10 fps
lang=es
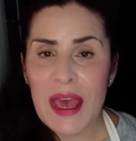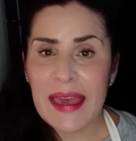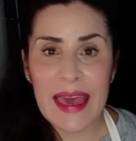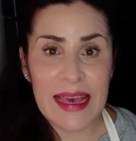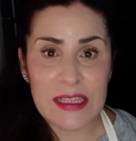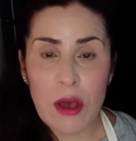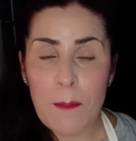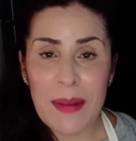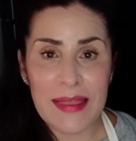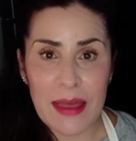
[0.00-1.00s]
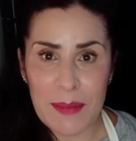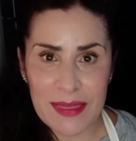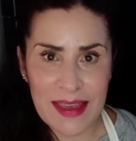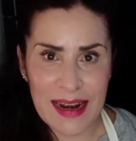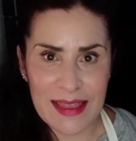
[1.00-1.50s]
que es
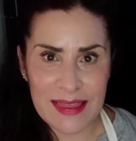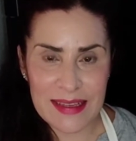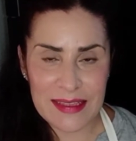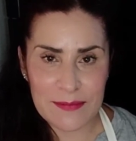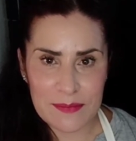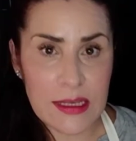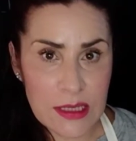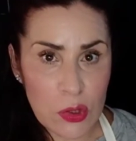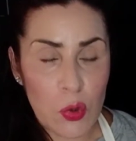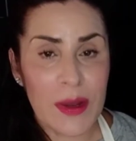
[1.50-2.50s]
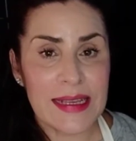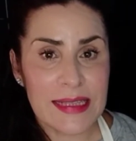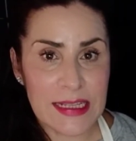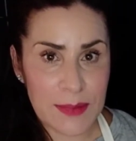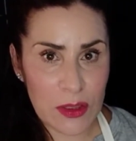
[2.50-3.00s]
completamente gratis. Y si tú que
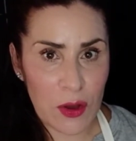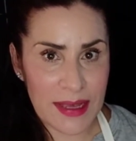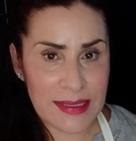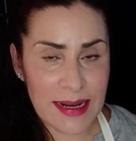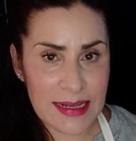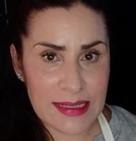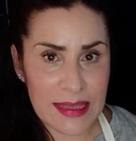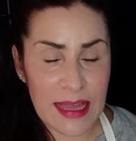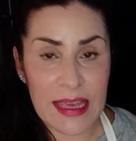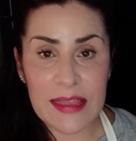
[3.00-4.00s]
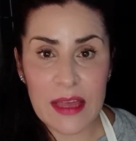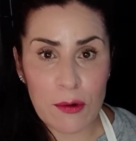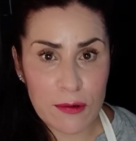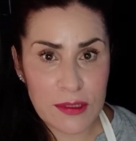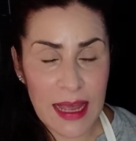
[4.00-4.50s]
estás viendo esta receta y te
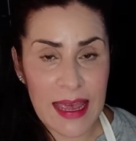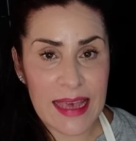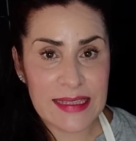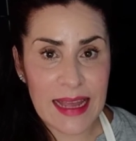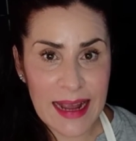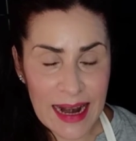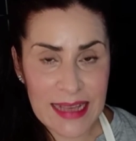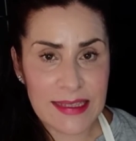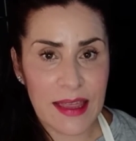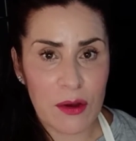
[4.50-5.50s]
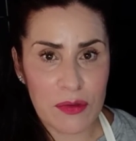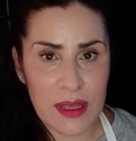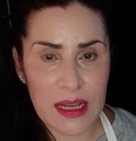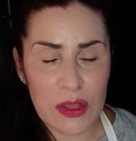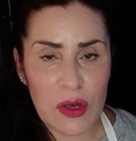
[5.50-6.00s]
gusta esta clase de
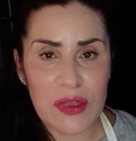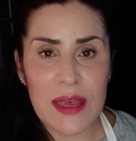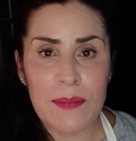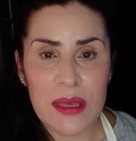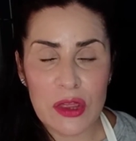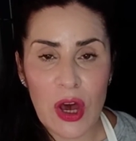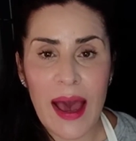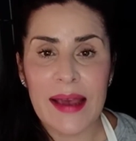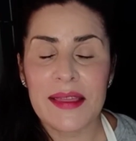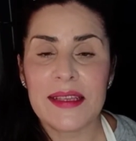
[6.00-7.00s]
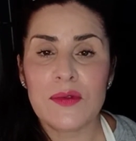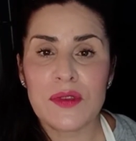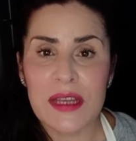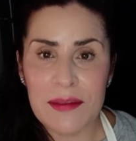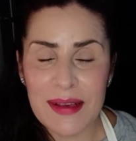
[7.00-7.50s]
contenido, te invito a que te
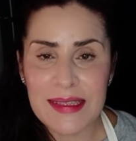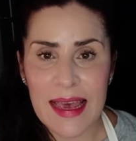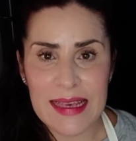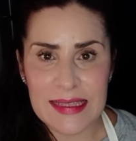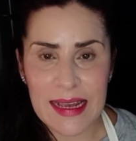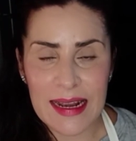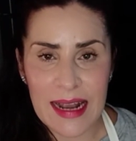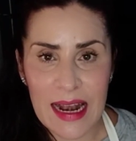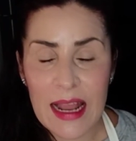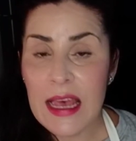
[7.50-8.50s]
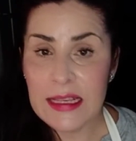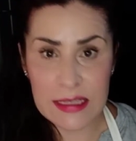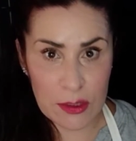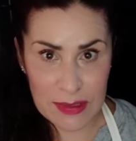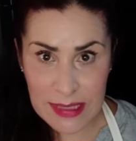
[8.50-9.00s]
suscribas a este canal.
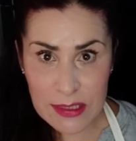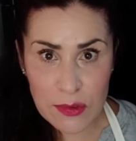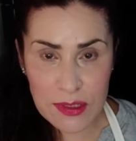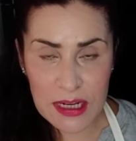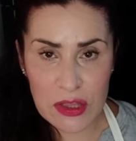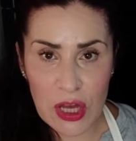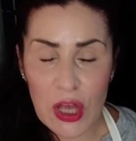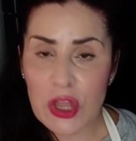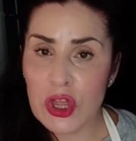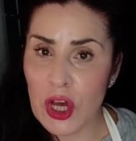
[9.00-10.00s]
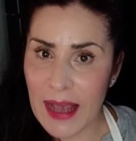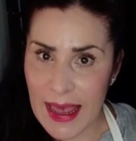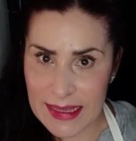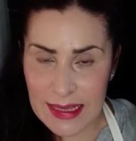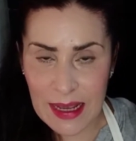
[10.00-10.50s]
Si no estás suscrito,
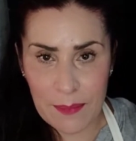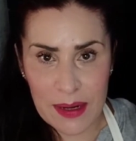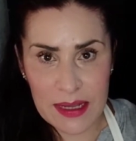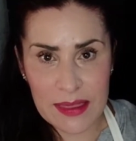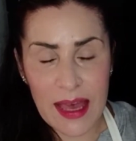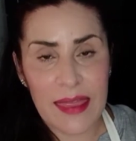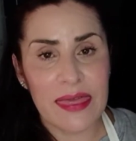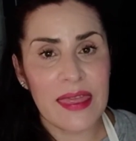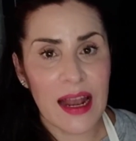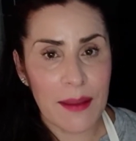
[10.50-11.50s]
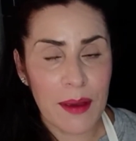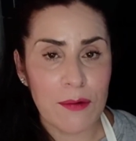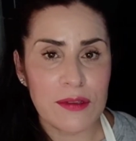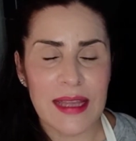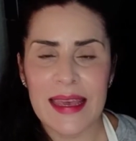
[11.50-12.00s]
toca esa campanita, dale me
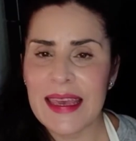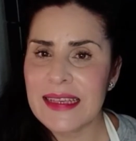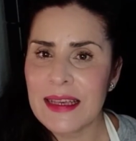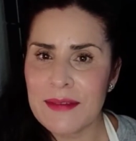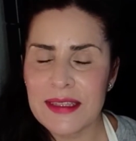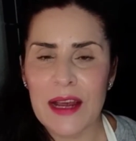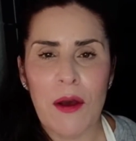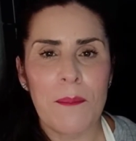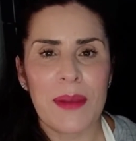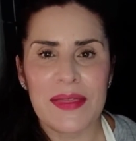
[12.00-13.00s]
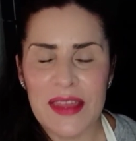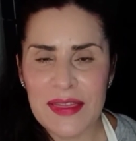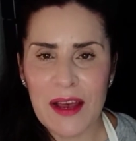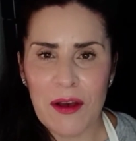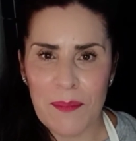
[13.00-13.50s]
gusta y esa vista
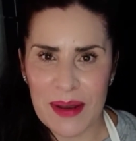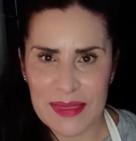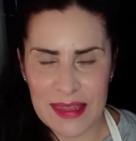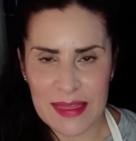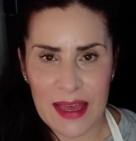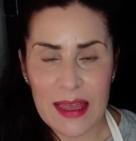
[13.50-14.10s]
completita, completita.